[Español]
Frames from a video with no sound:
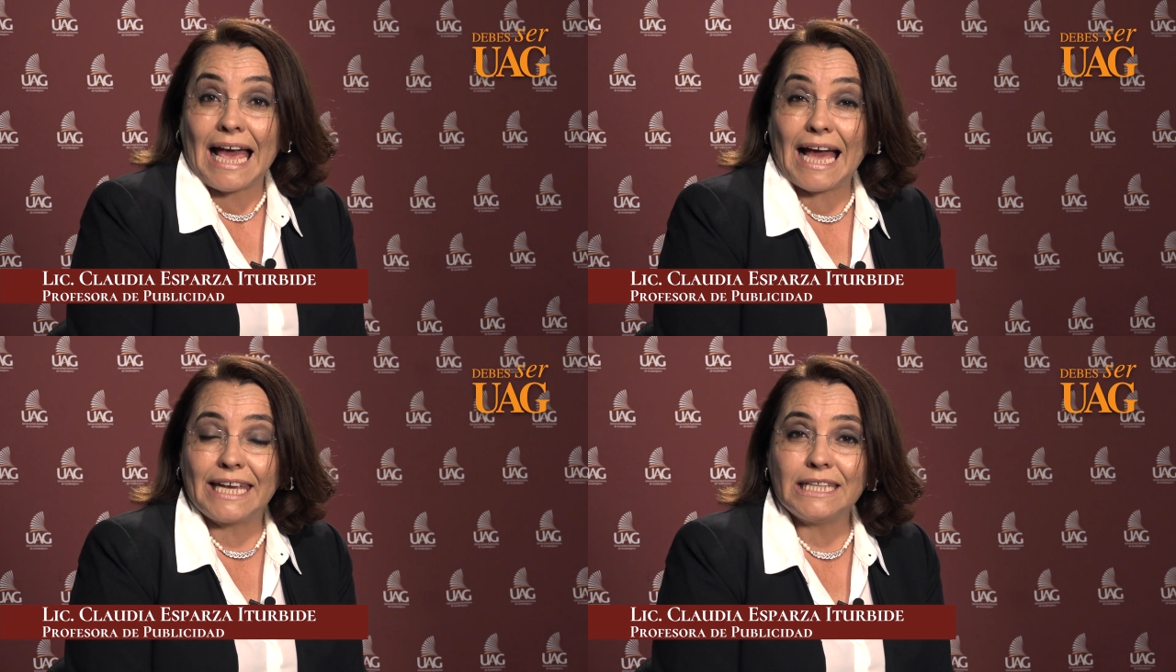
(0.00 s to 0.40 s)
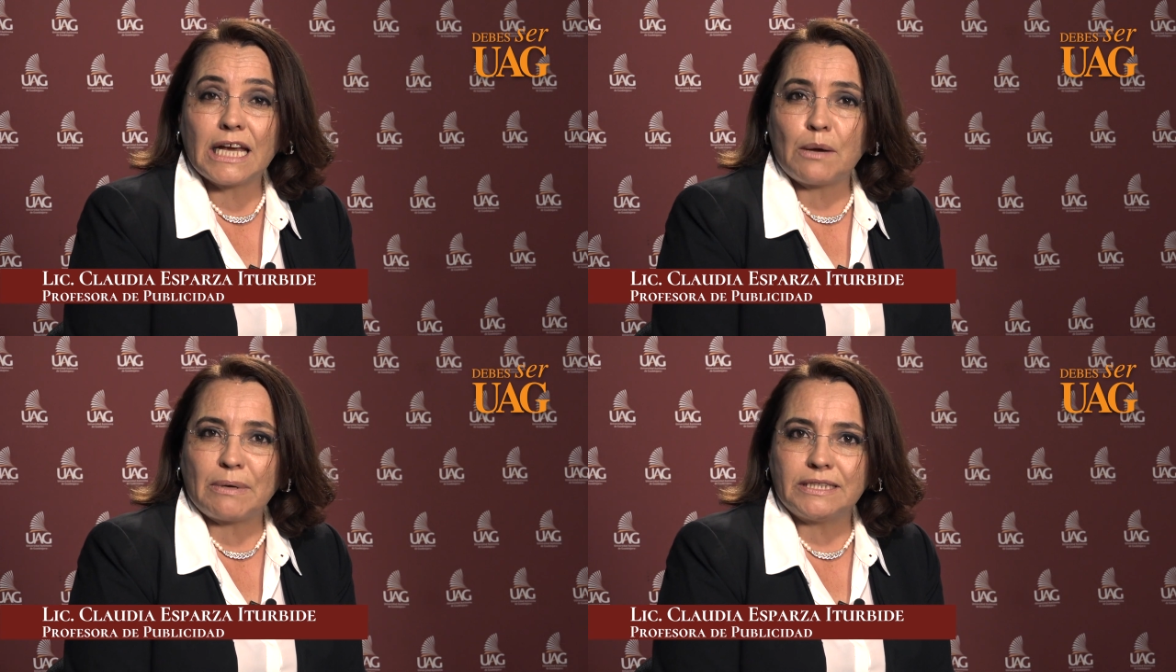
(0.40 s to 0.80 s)
Aquí
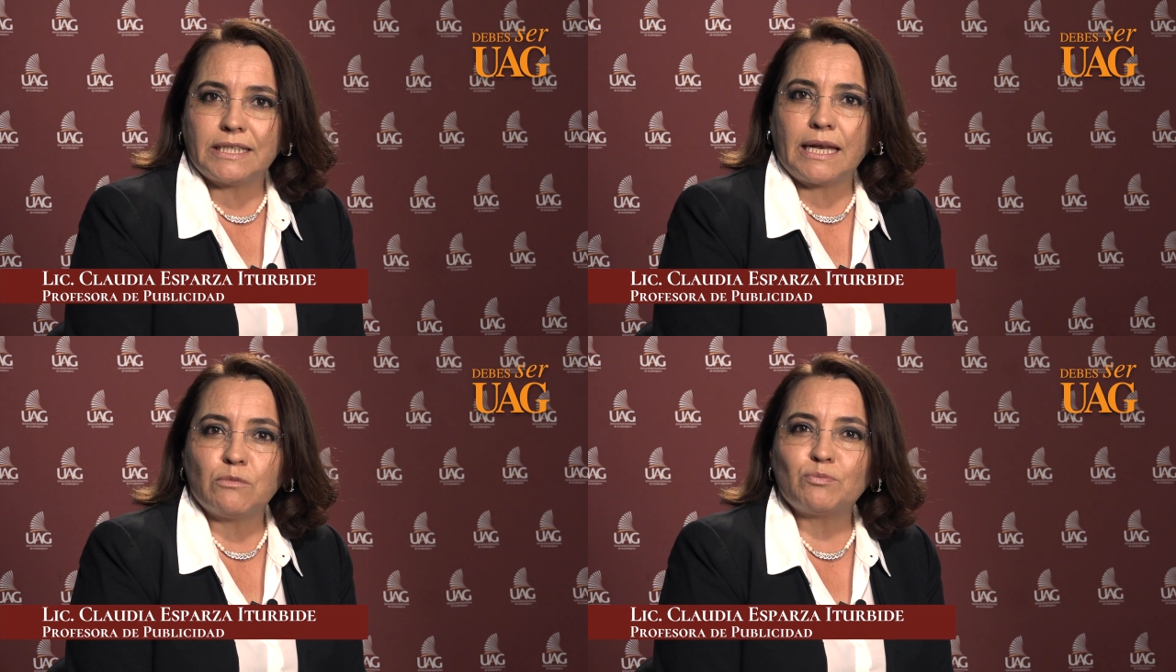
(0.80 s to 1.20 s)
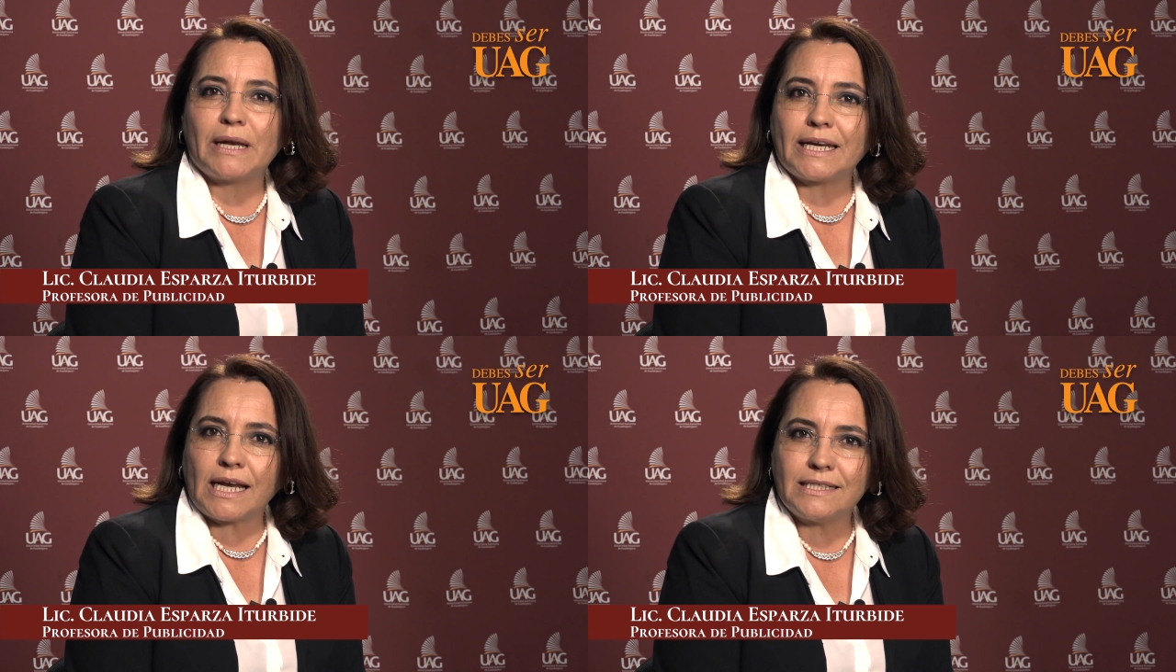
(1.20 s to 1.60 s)
te capacitaremos
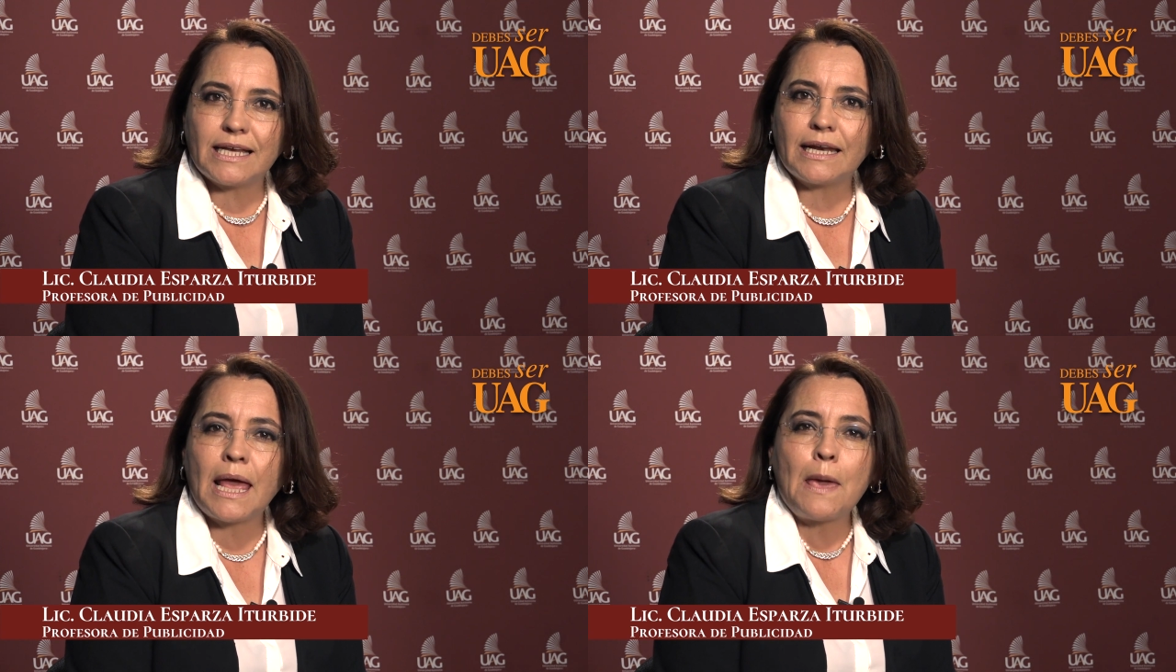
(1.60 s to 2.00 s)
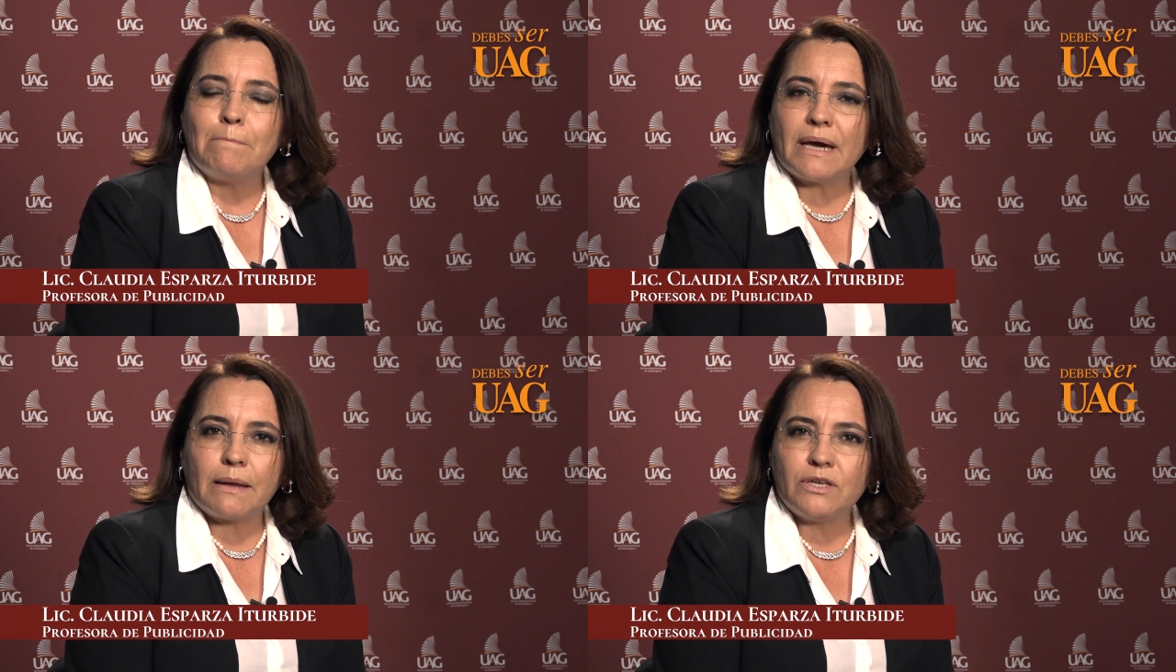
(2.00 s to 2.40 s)
para realizar
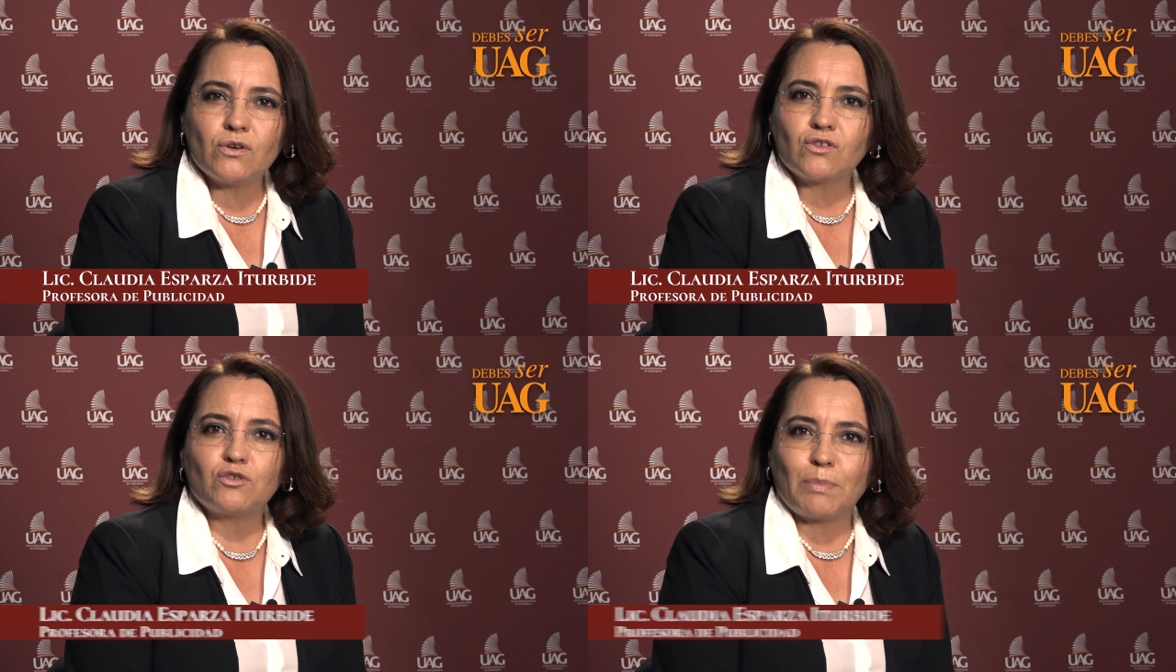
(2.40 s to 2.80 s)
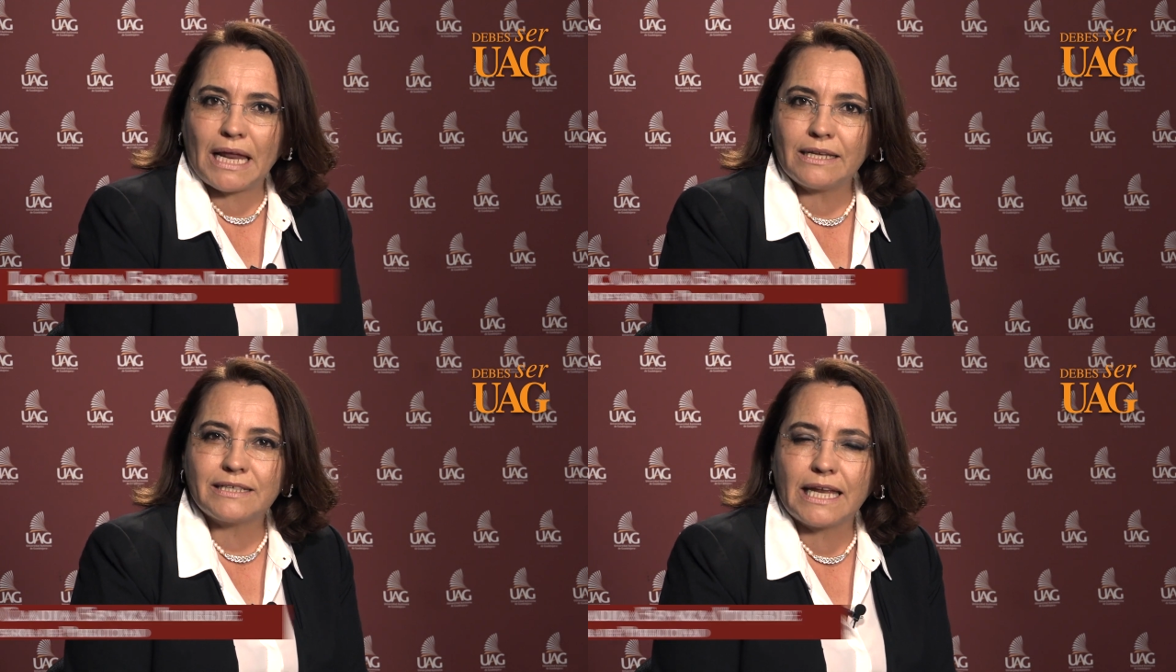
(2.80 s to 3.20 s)
maravillosos
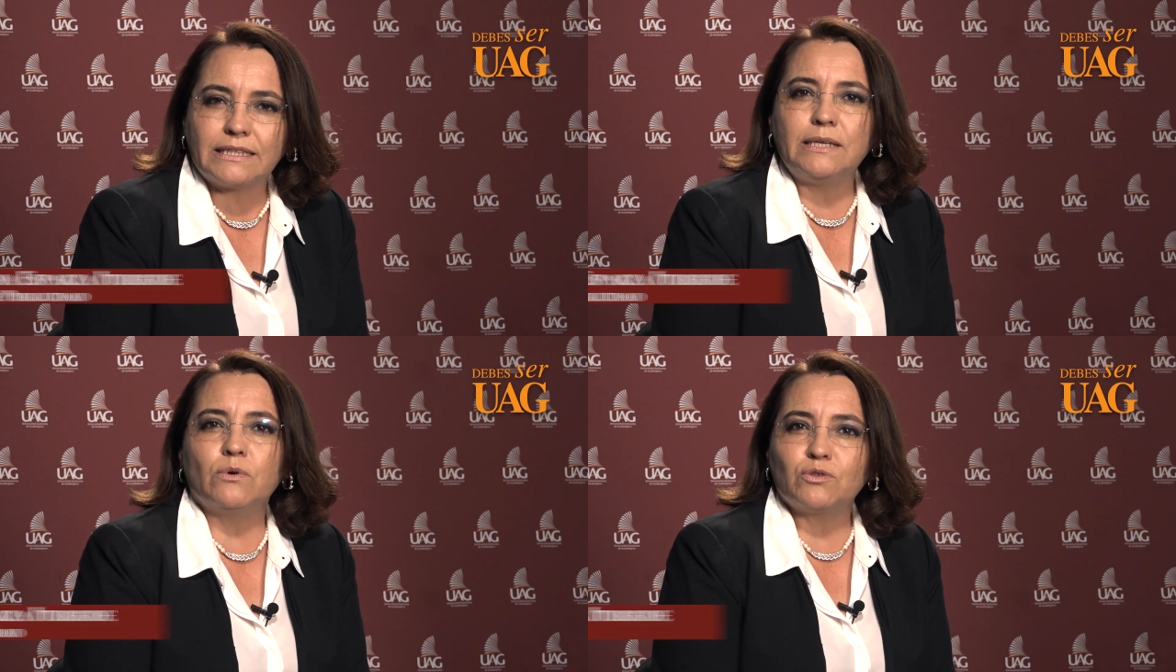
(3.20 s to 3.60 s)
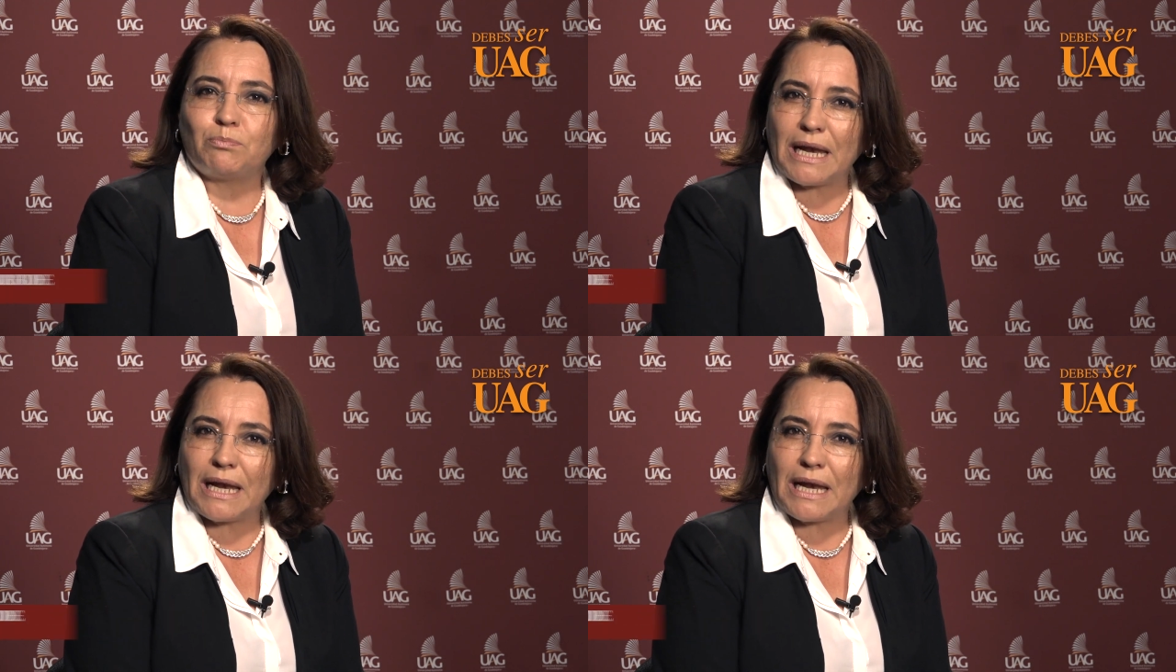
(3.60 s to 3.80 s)
planes creativos,